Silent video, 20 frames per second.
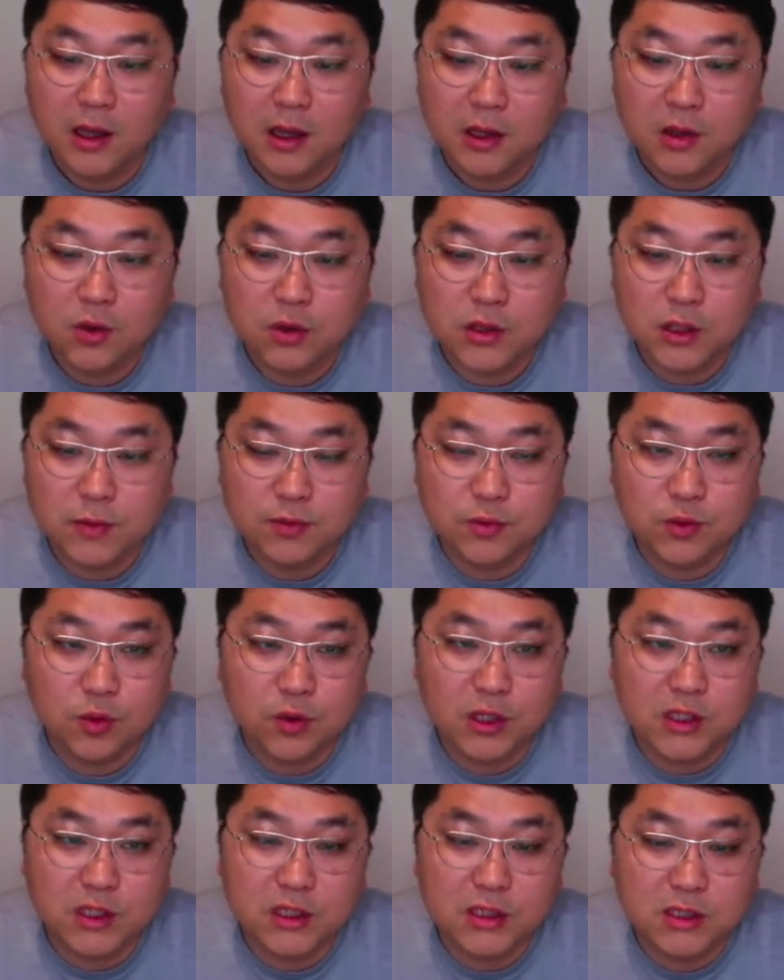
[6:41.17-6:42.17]
이 제품 여기
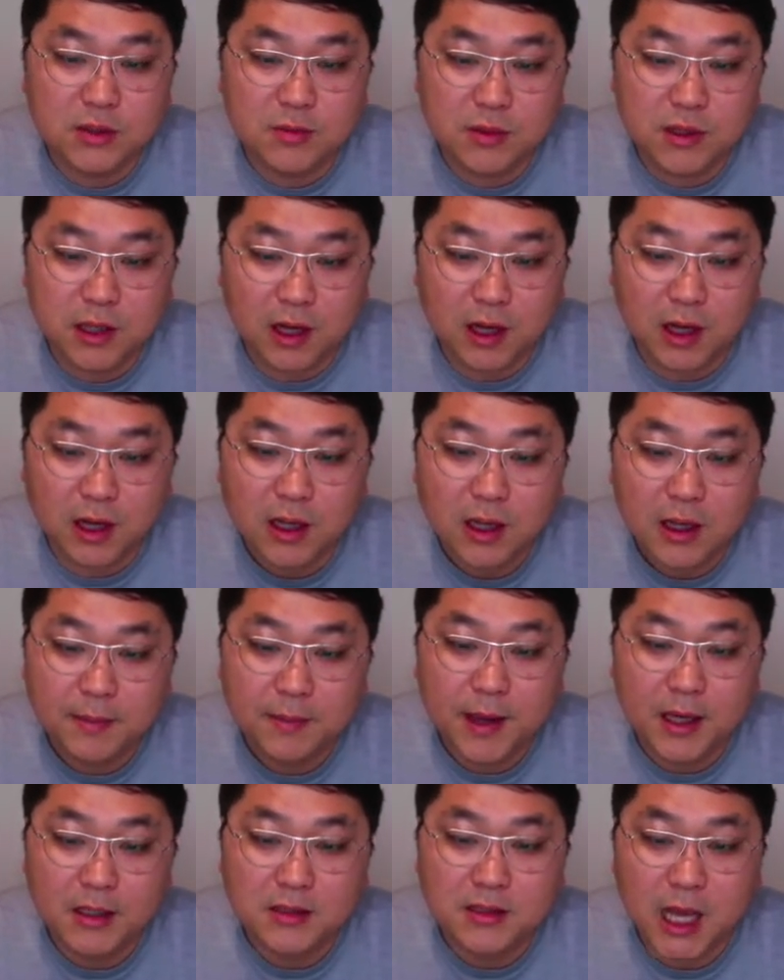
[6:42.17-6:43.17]
있습니다
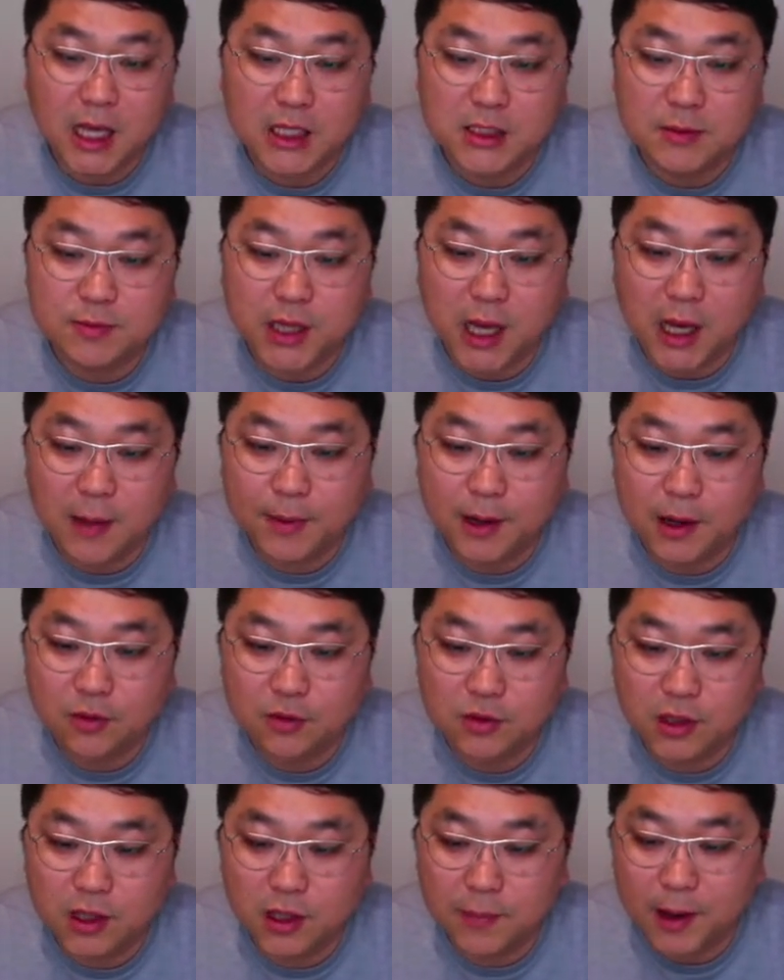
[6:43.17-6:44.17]

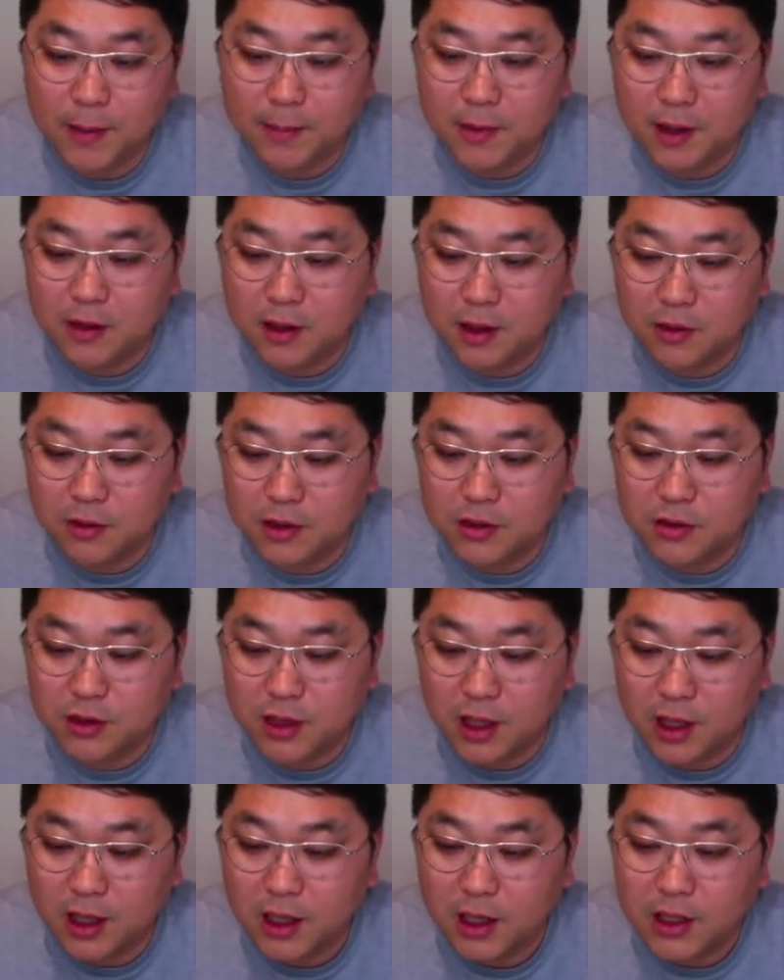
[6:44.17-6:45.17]
144파운드에 판매를 하고
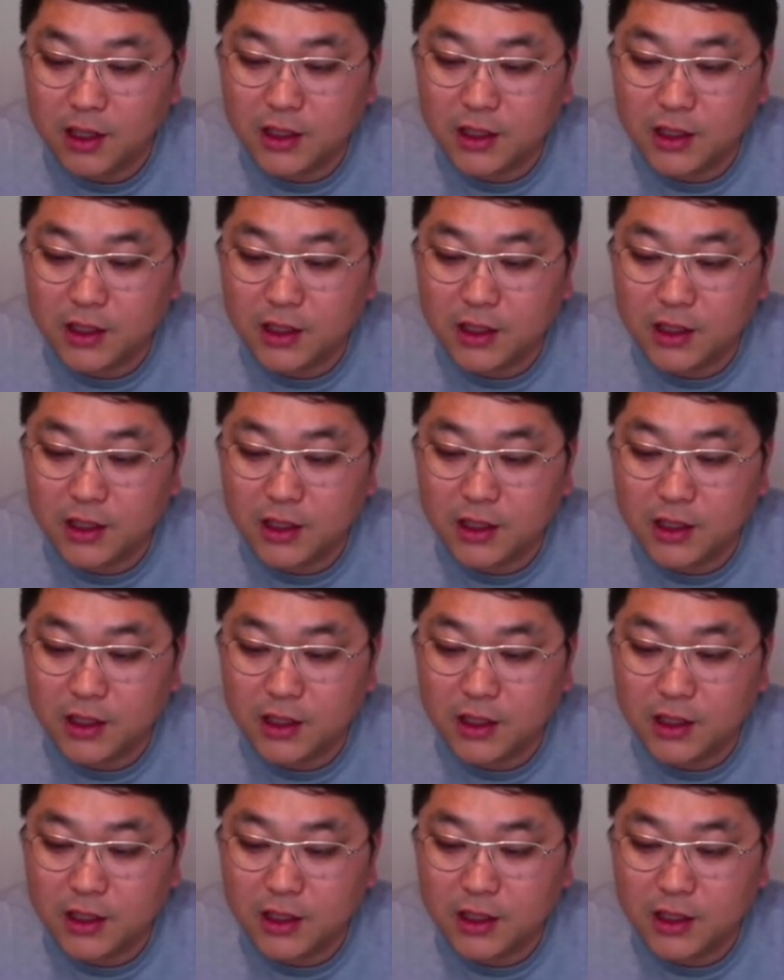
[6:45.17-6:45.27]
있는데